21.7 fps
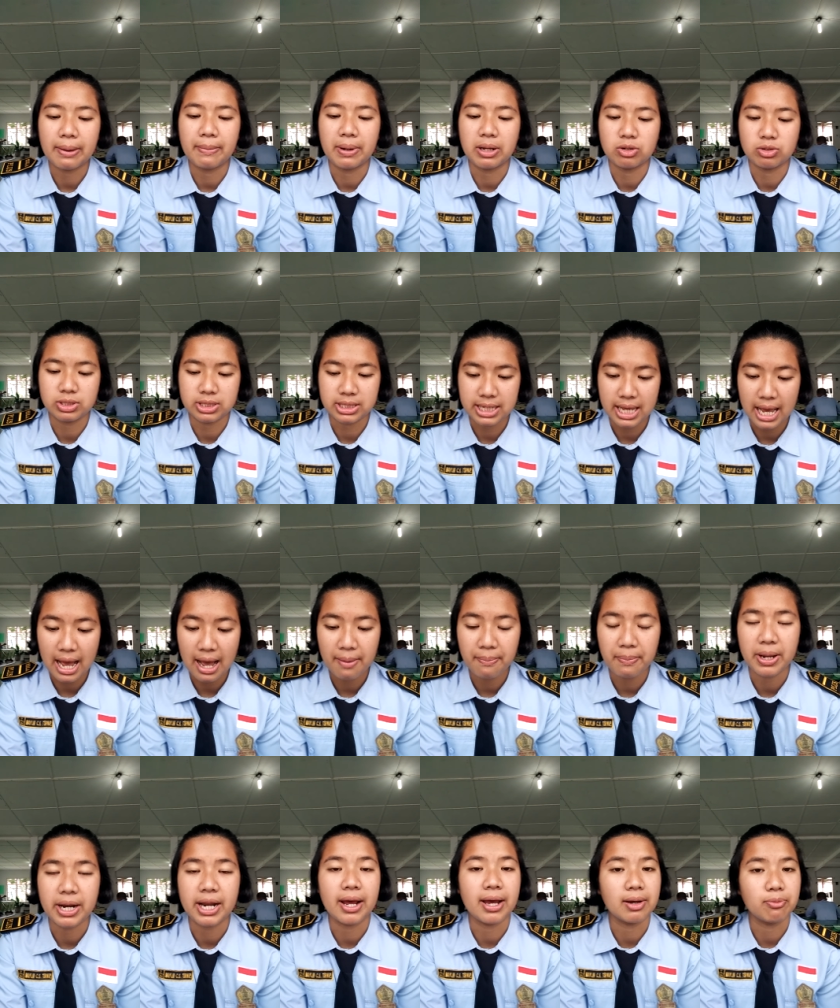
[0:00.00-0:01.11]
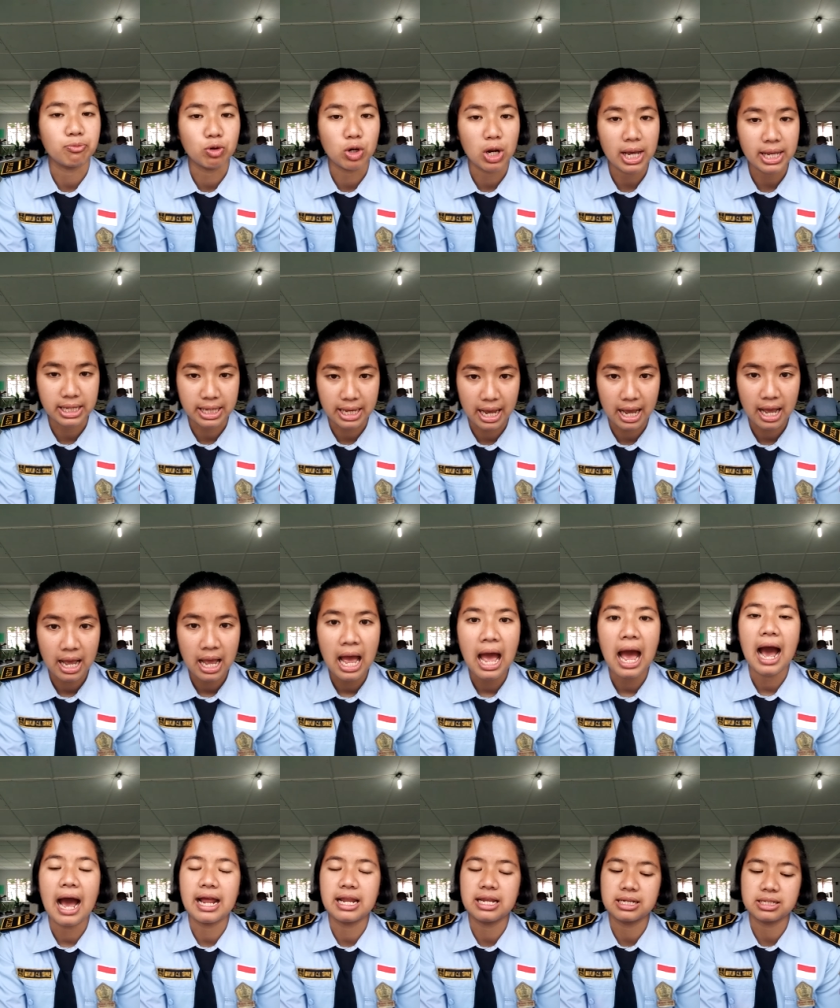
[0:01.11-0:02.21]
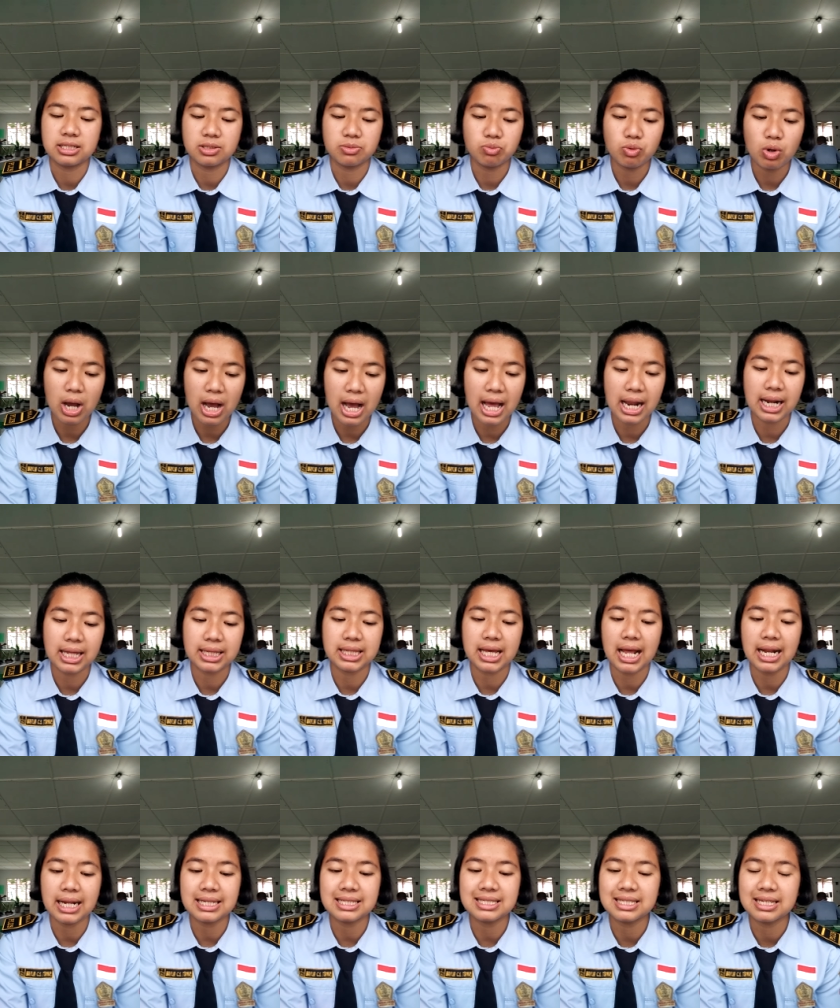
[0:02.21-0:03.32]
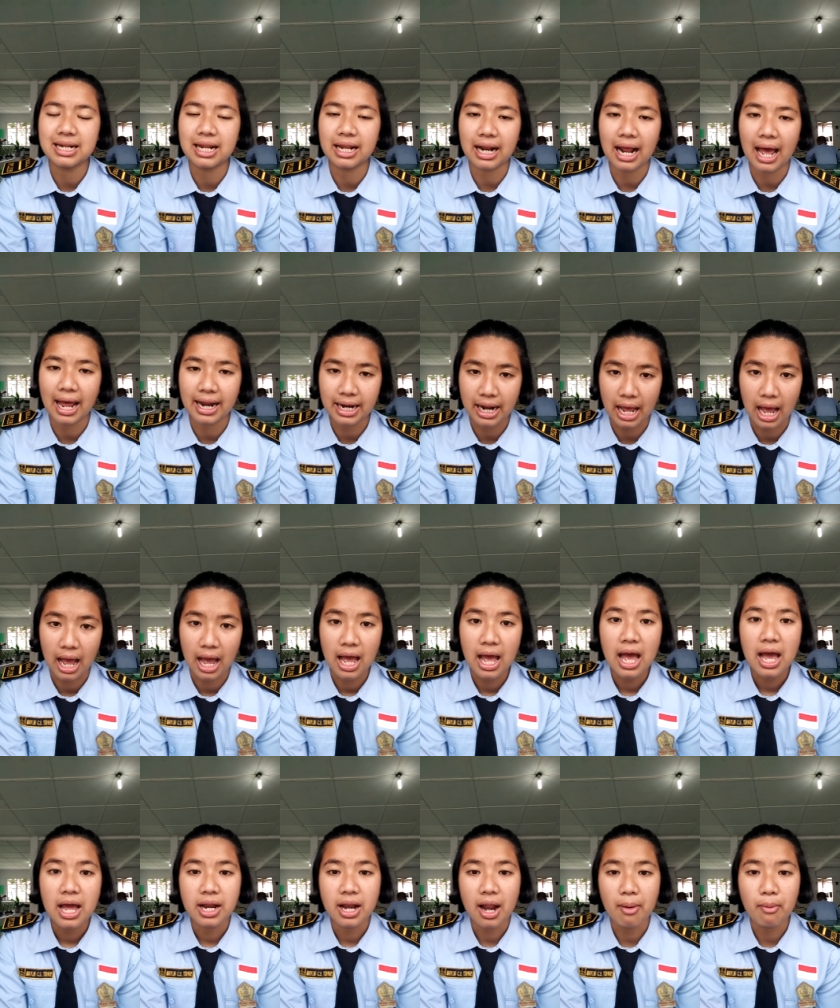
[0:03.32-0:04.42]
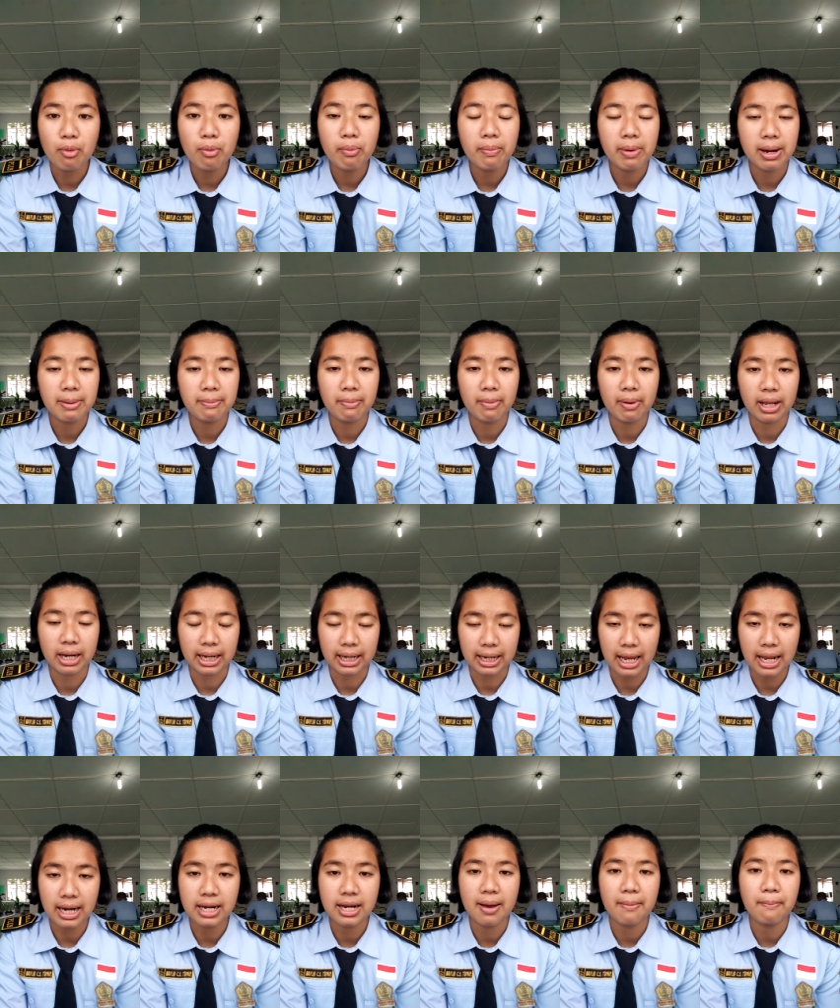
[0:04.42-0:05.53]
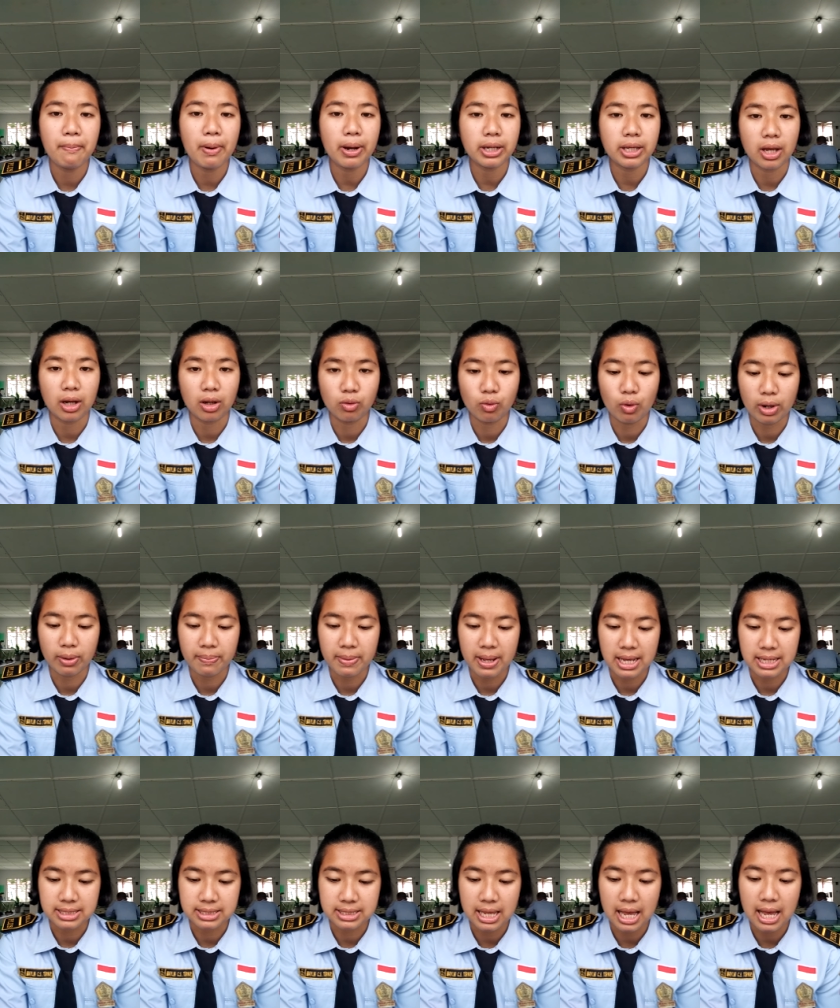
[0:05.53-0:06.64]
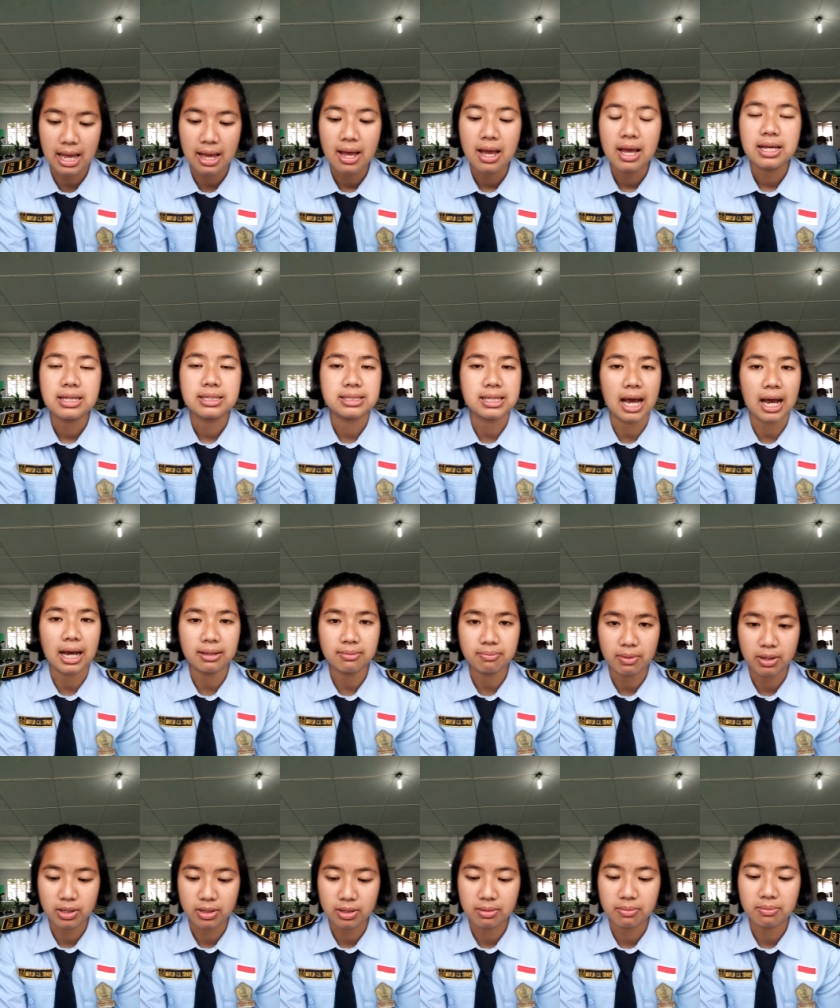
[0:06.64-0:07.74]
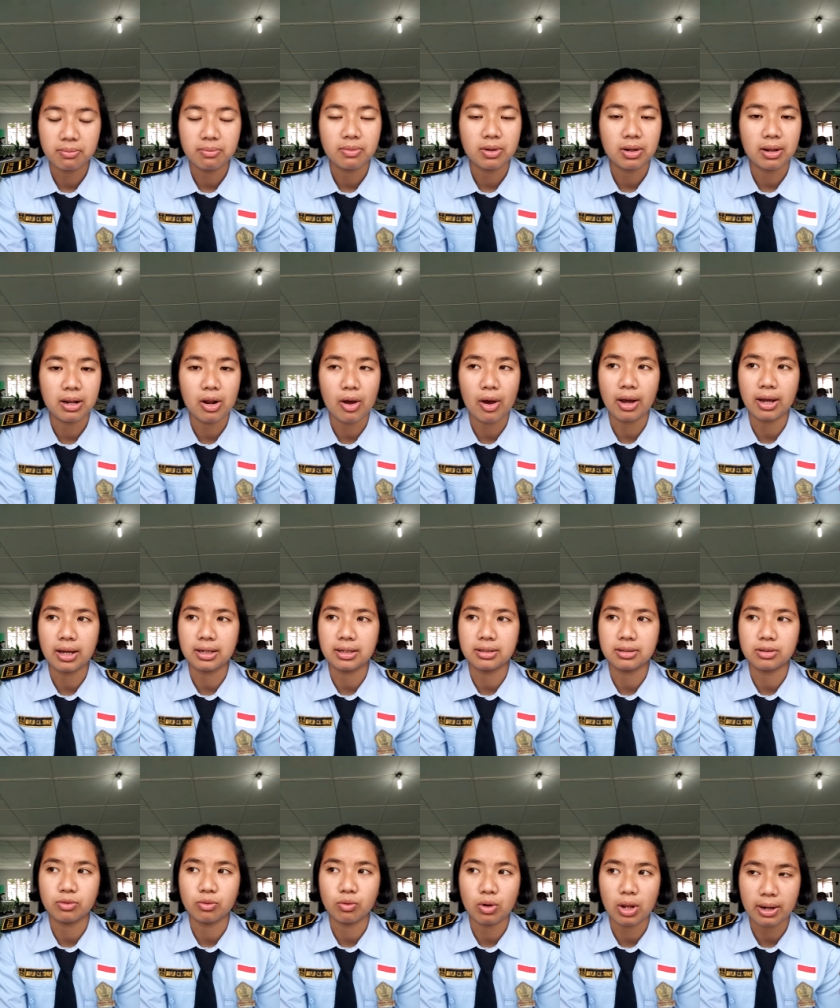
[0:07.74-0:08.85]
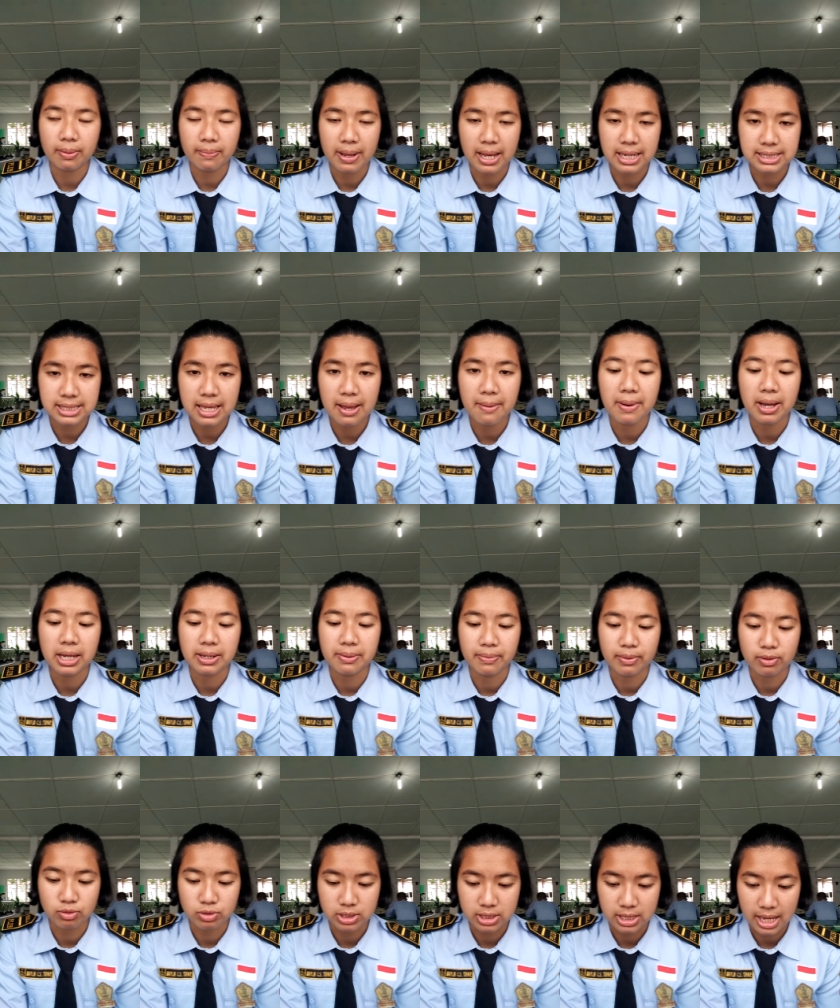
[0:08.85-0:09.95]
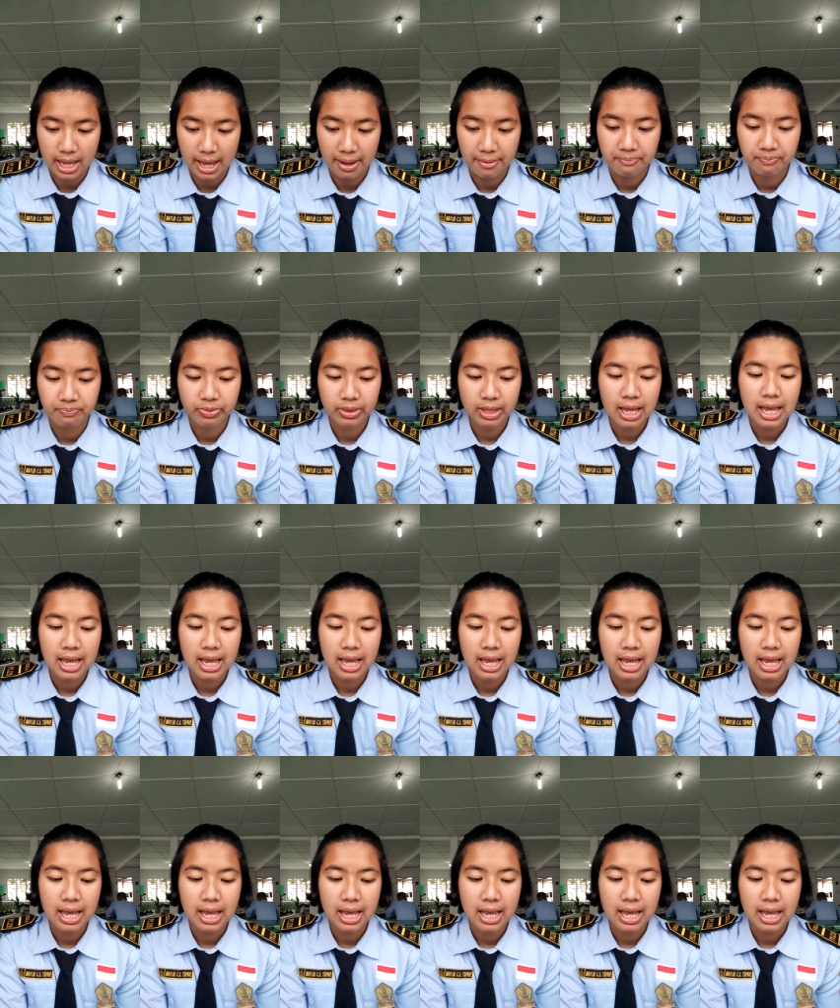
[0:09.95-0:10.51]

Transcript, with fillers: oleh manusia pada mulanya hanya sebuah alat-alat sederhana, namun memberikan dampak yang luar biasa, sangat luar biasa bagi manusia.